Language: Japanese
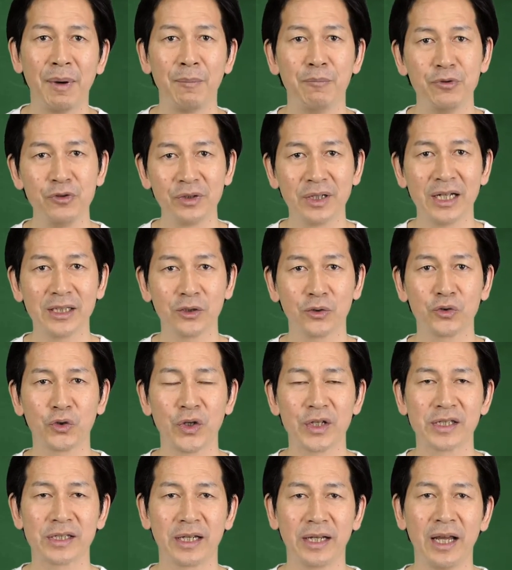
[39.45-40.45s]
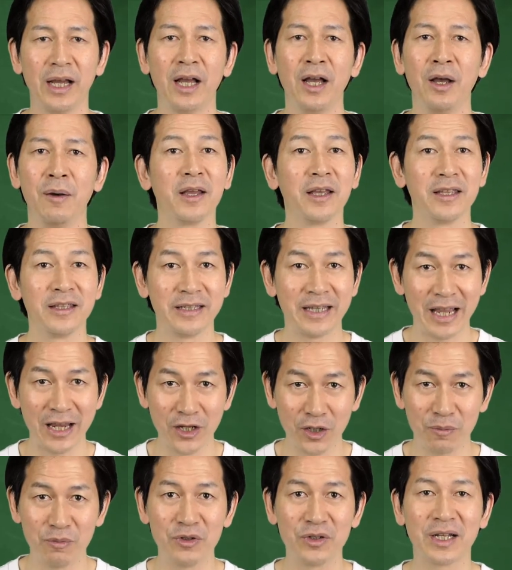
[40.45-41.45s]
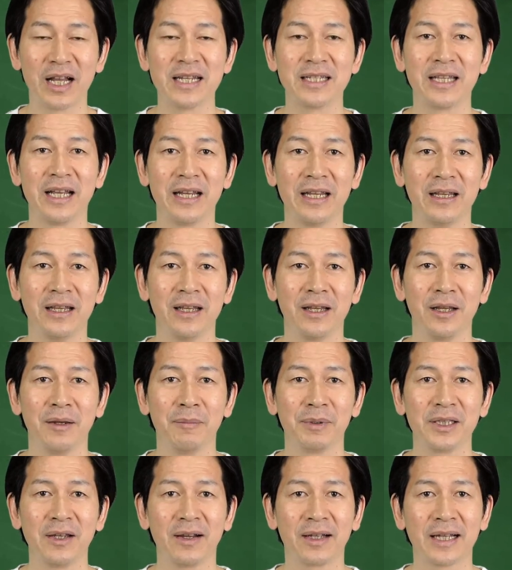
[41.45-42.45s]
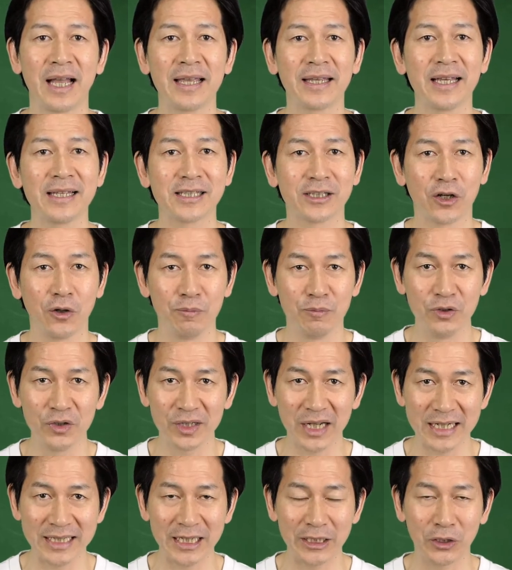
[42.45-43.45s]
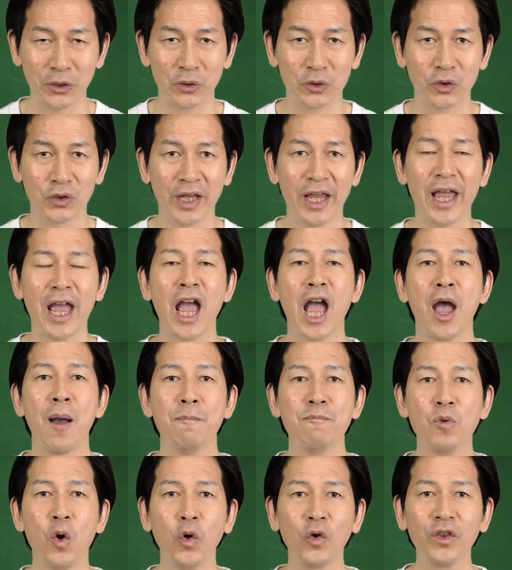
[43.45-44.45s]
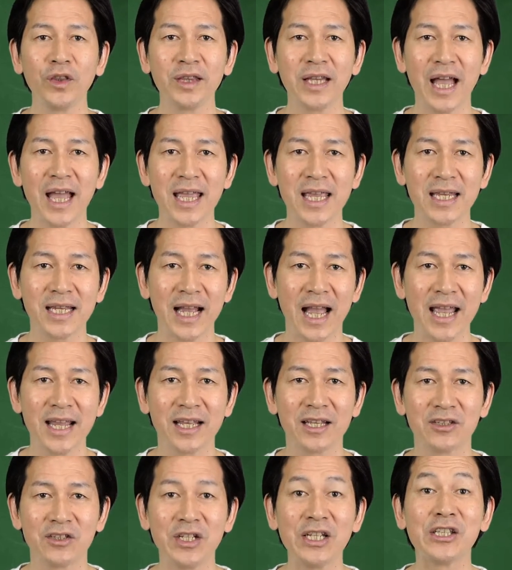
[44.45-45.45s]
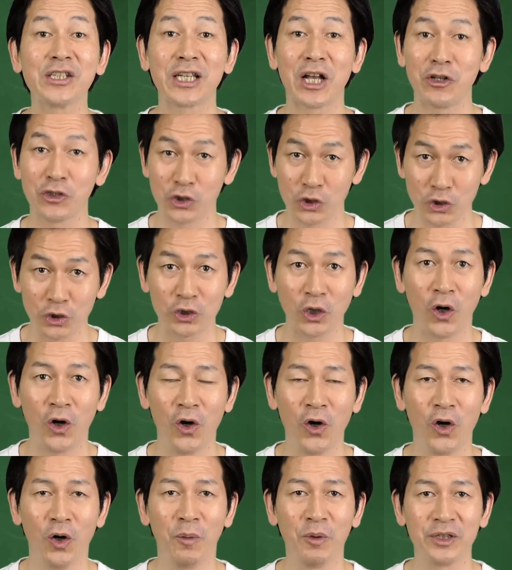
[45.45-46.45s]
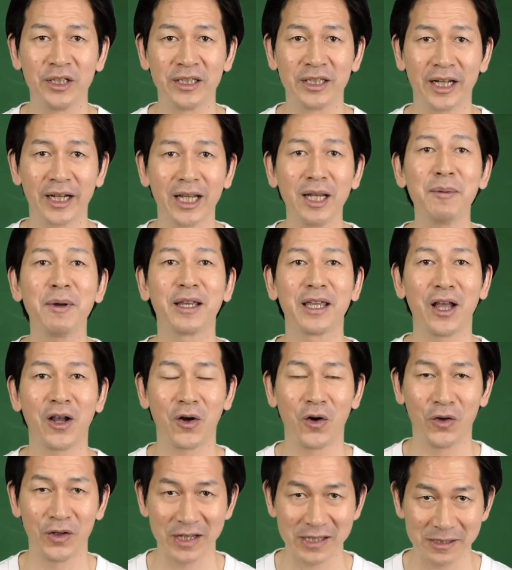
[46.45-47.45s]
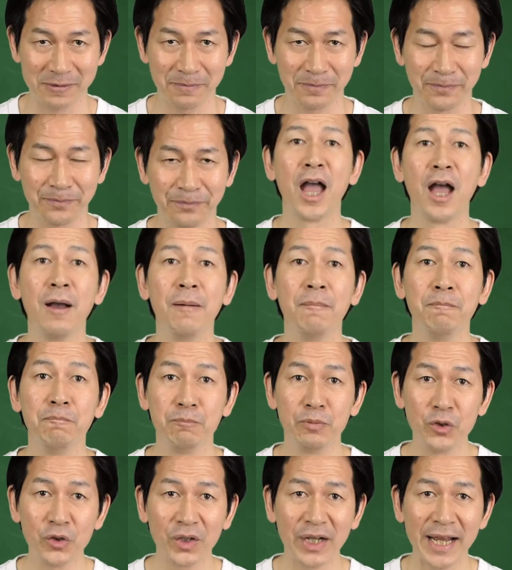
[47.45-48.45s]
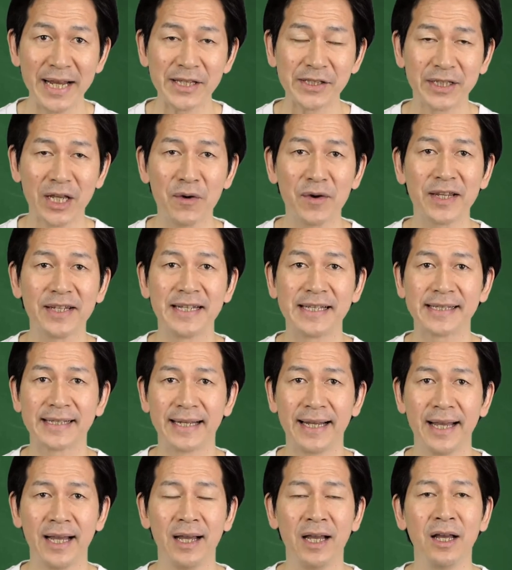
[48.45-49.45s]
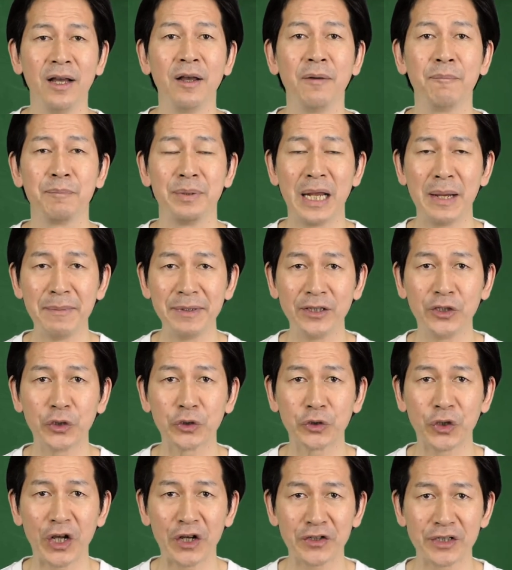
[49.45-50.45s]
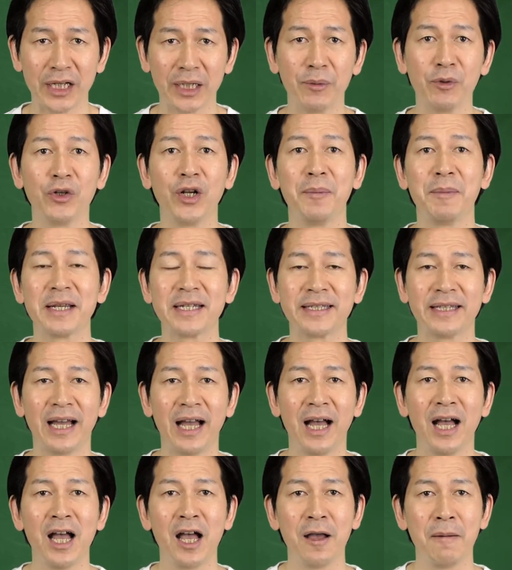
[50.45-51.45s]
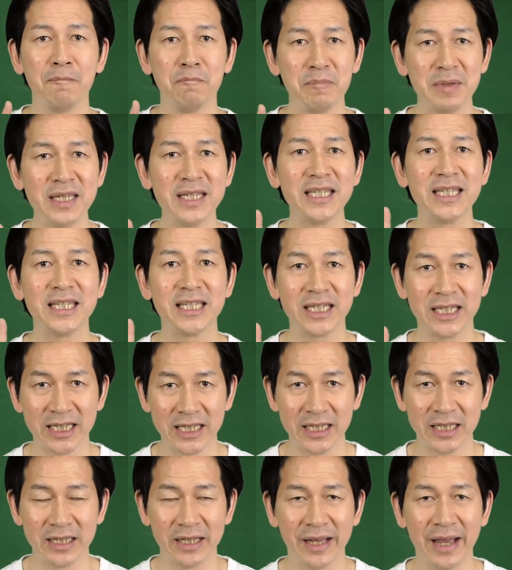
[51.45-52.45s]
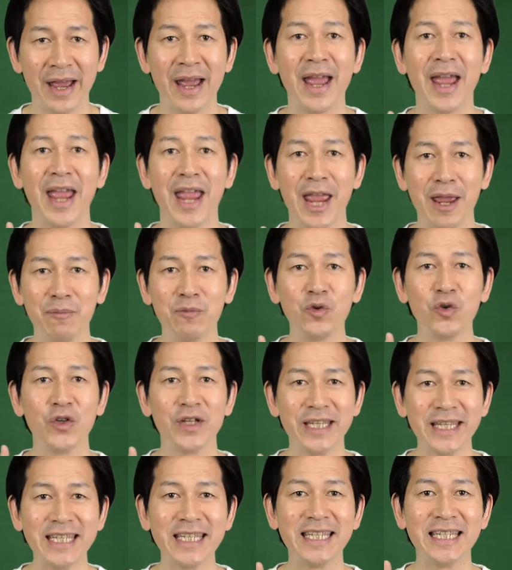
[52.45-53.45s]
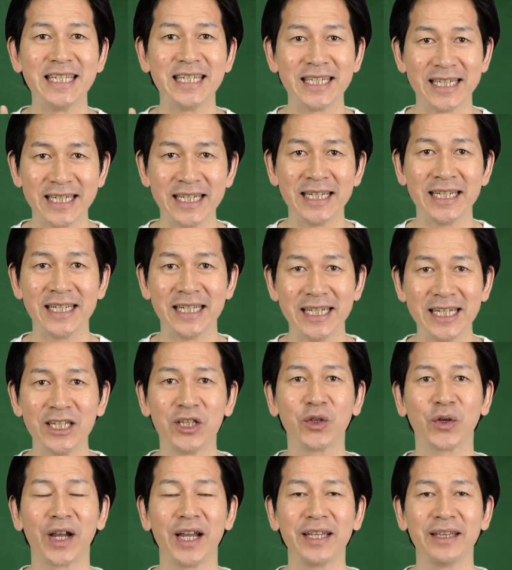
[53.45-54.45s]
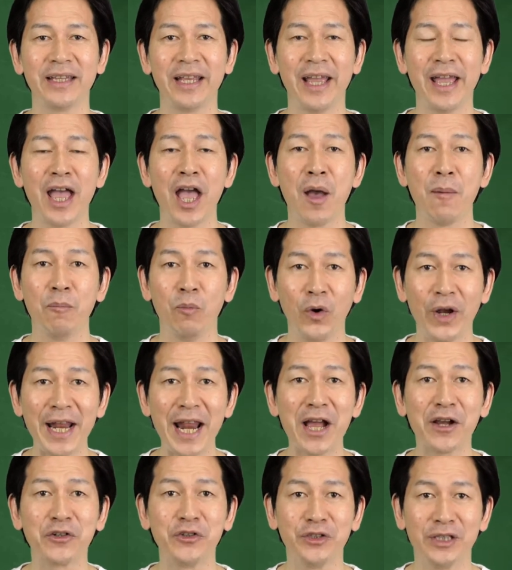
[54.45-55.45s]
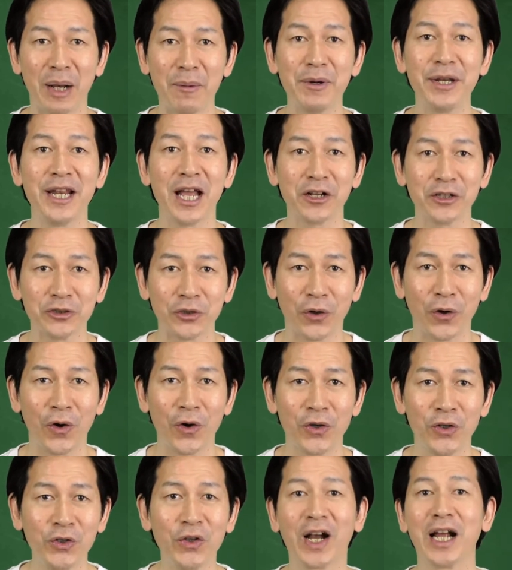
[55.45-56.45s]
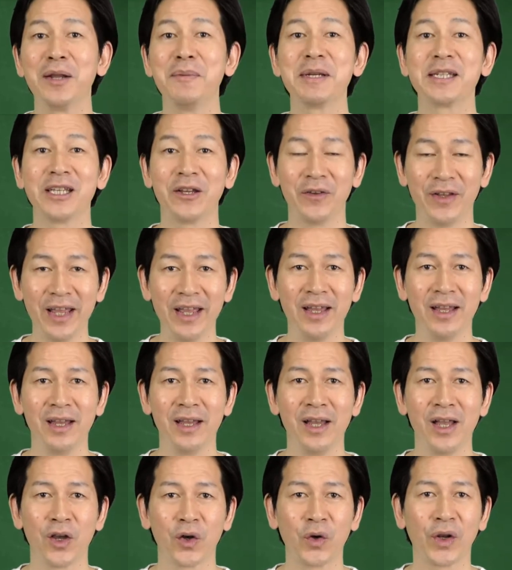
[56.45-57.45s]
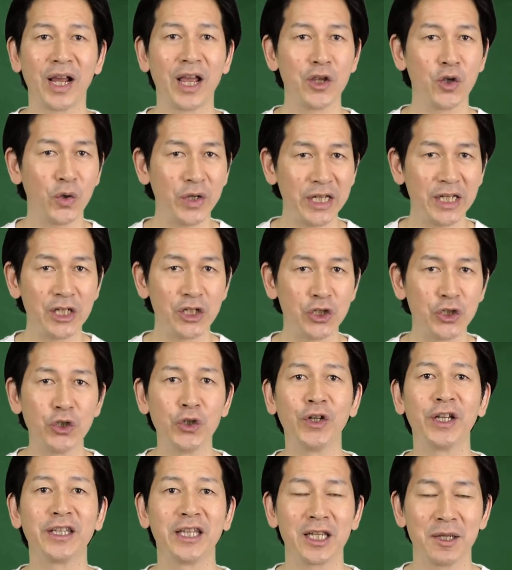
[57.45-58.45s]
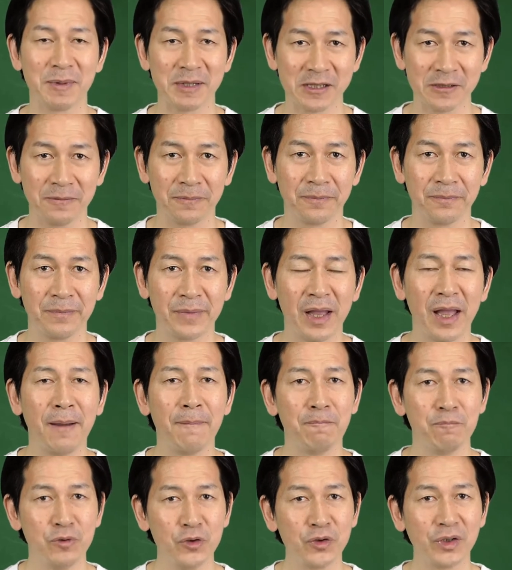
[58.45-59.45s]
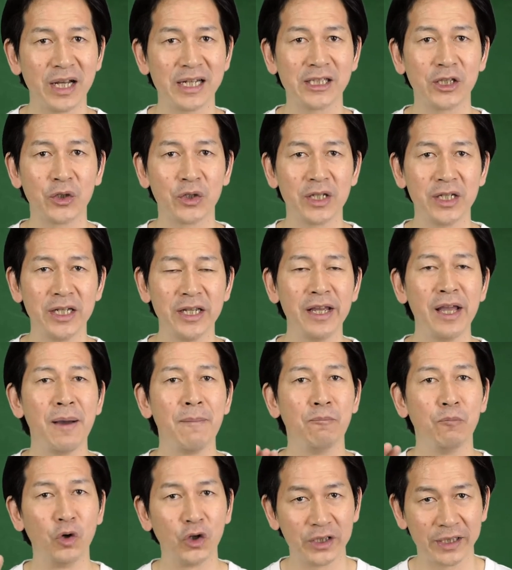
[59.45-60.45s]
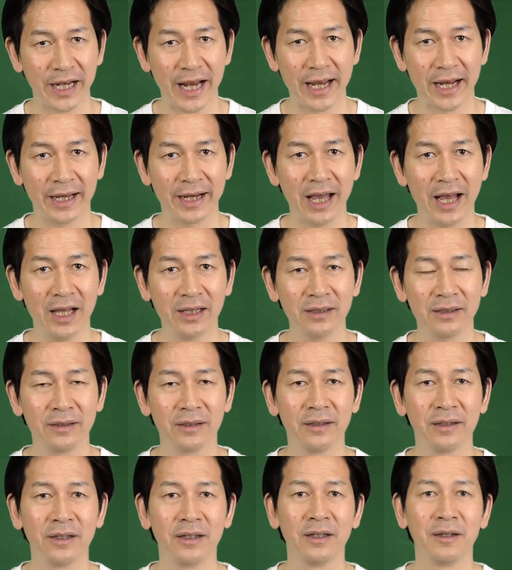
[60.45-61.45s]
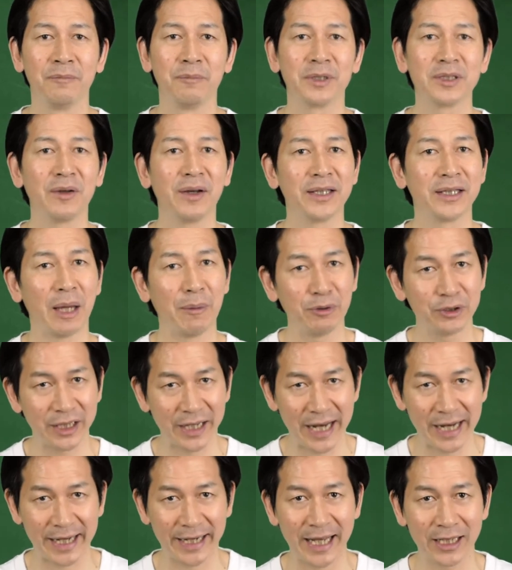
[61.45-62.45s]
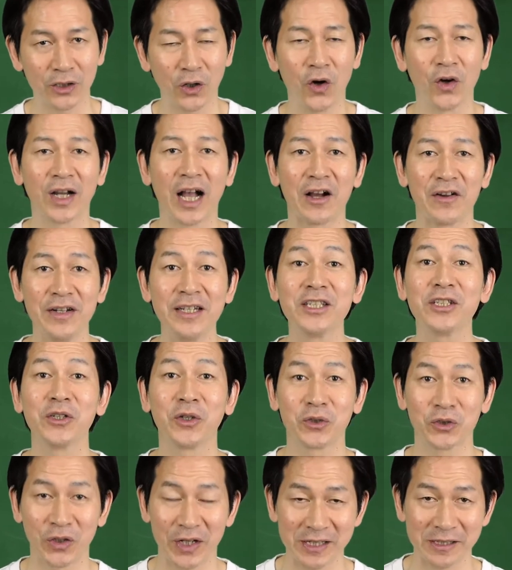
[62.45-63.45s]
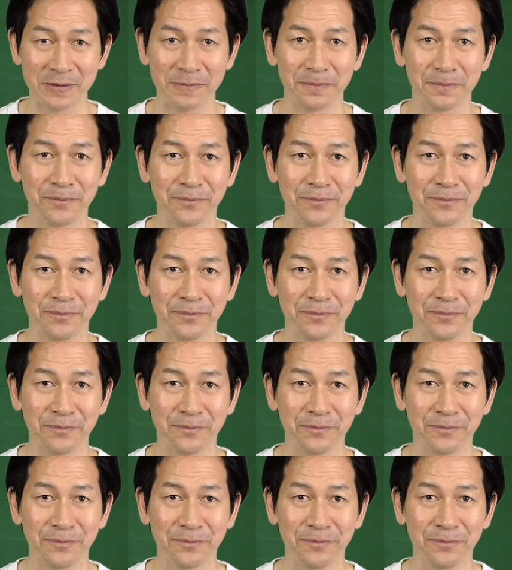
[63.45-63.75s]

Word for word: 分解ということですから、原因を分解したり、または解決策を分解したりということで、問題解決に使うツールと思っていただければ結構です。分解に使うわけですから、ピラミッドストラクチャーでも触れました、MECE、MECE と書いて、漏れなくダブりなくというのがありましたよね。これがより重要になってきます。分解した時に漏れてないかな、またはダブってないかなと確認することです。